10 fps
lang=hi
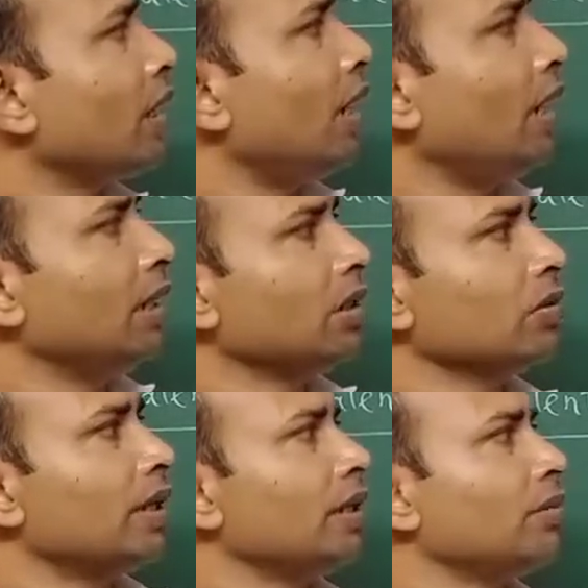आर हेल्ड
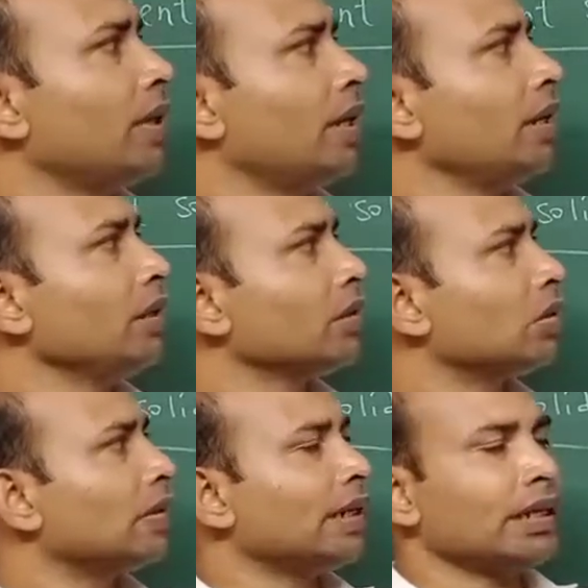टुगेदर बाय
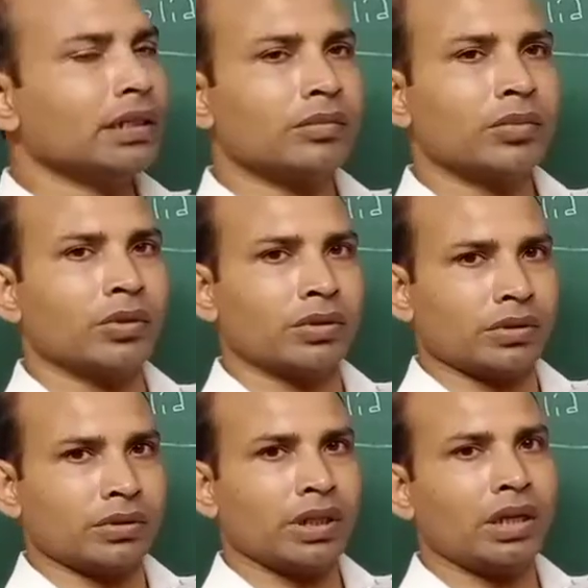कोवलेंट
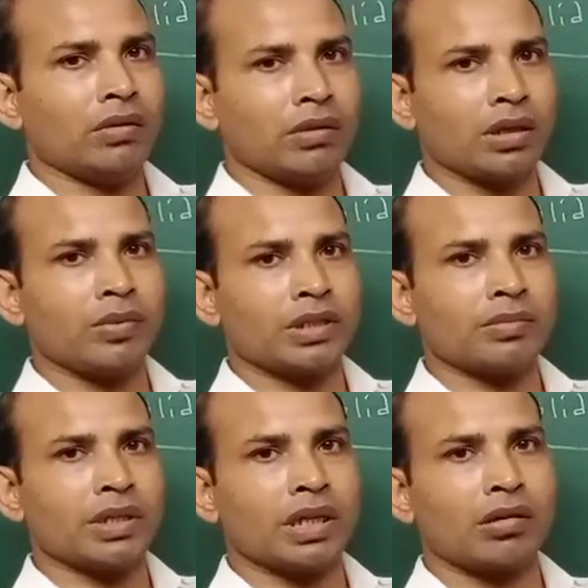बॉन्ड यानी उनके बीच
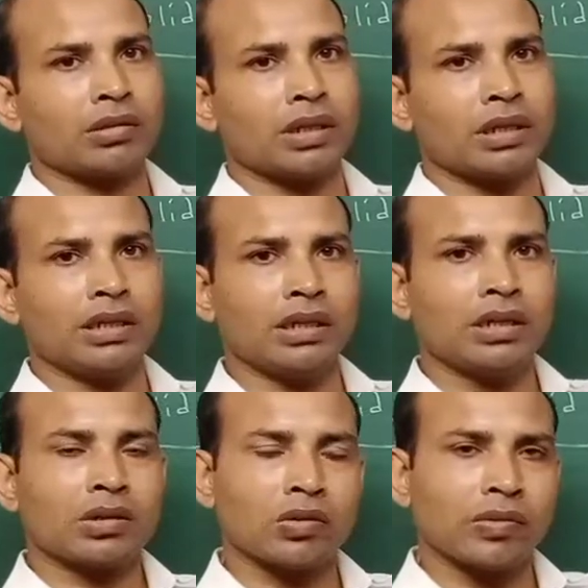में क्या होता है
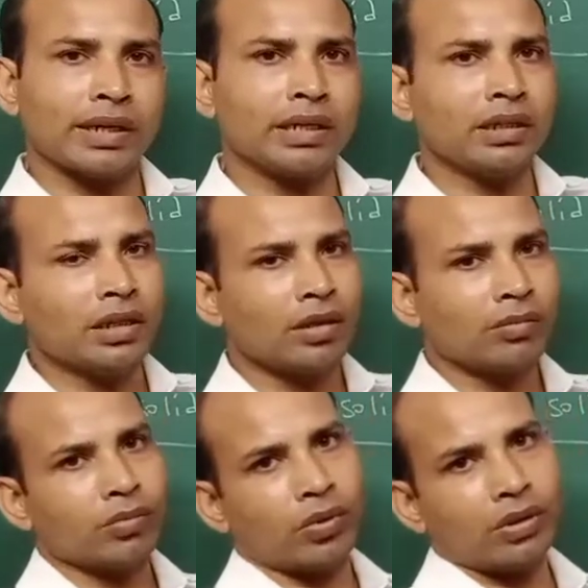कोवलेंट
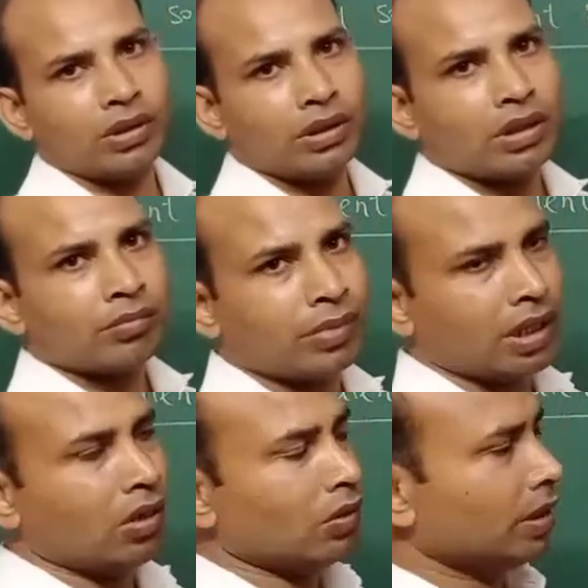बॉन्ड
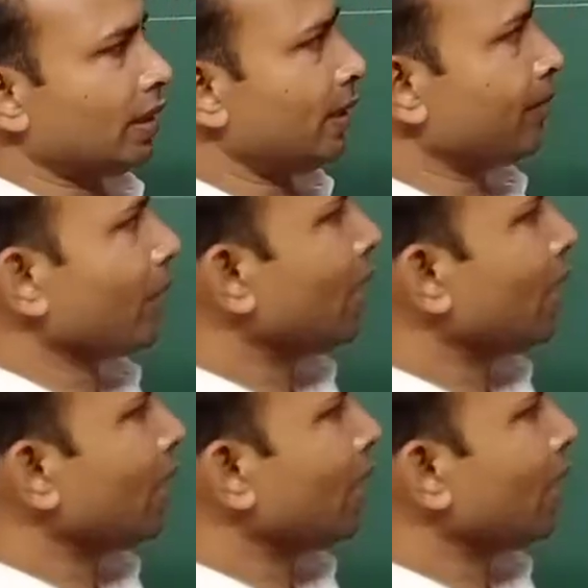बना होता है